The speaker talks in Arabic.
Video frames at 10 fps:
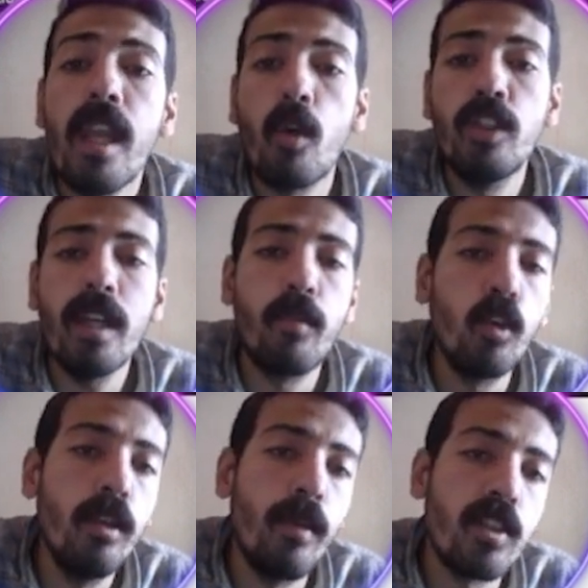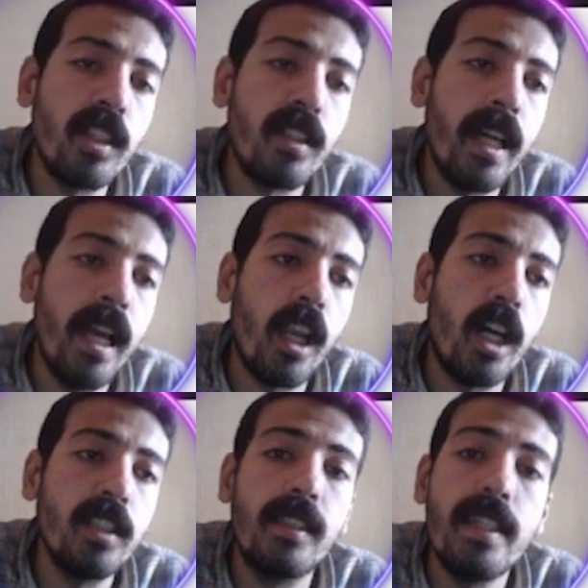لو قلت لك بكل بساطه ده
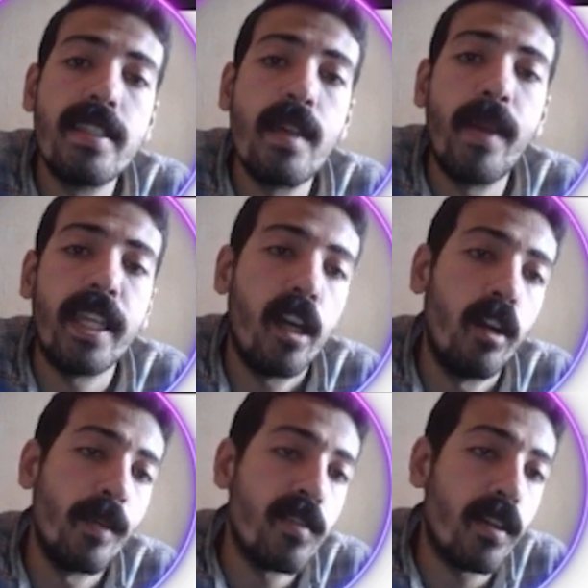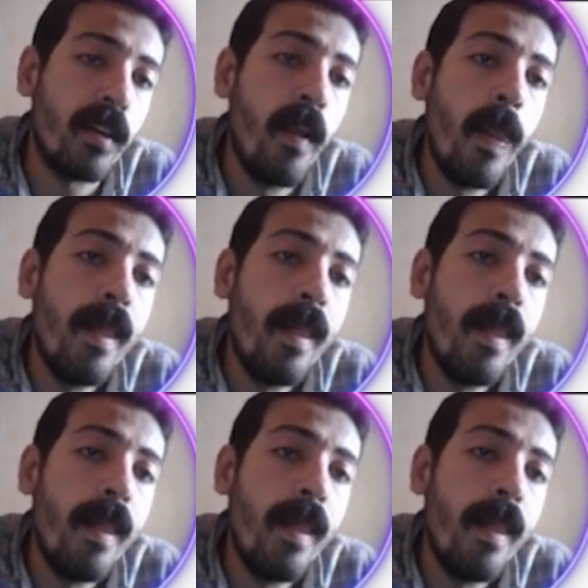الخط الزمني اهو يا مستر